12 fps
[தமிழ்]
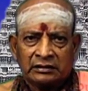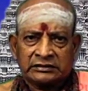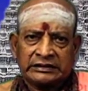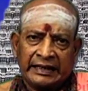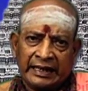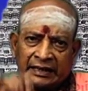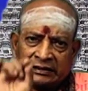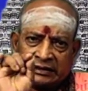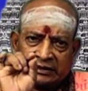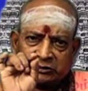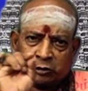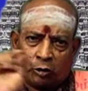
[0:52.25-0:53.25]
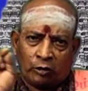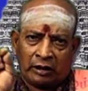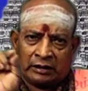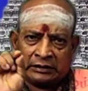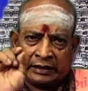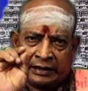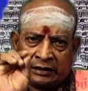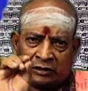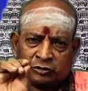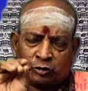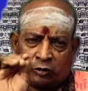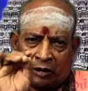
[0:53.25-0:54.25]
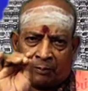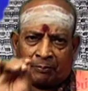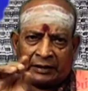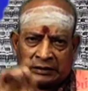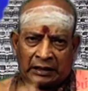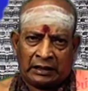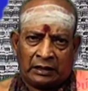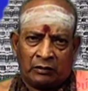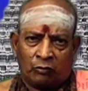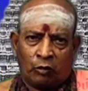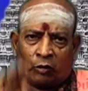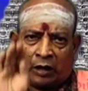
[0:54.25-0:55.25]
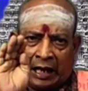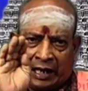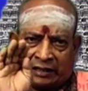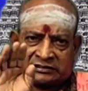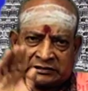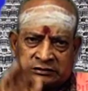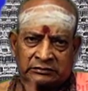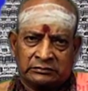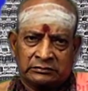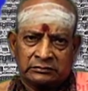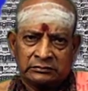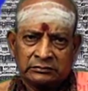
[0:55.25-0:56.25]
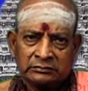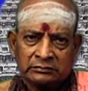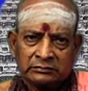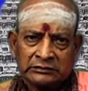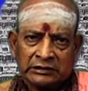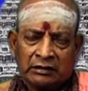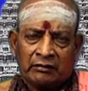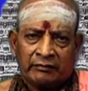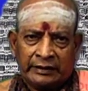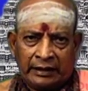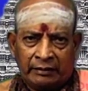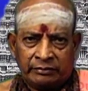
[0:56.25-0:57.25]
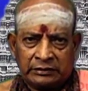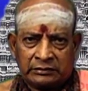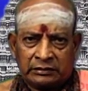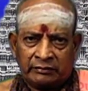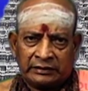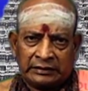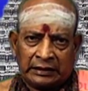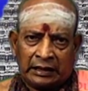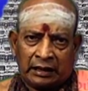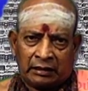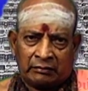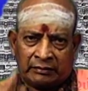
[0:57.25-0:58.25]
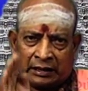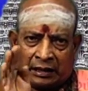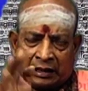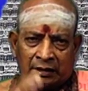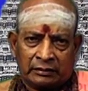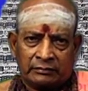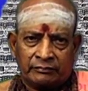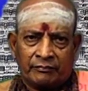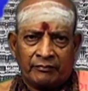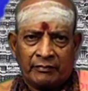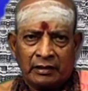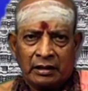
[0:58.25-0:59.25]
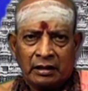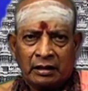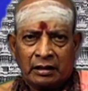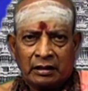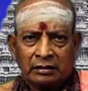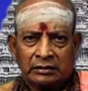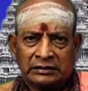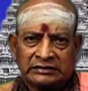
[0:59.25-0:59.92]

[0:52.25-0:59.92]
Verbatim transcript: சிலந்தி சோழன் என்று சொல்லப்பட்ட ஓர் அரசன் வழிபட்டு வந்ததாக வரலாறு இந்த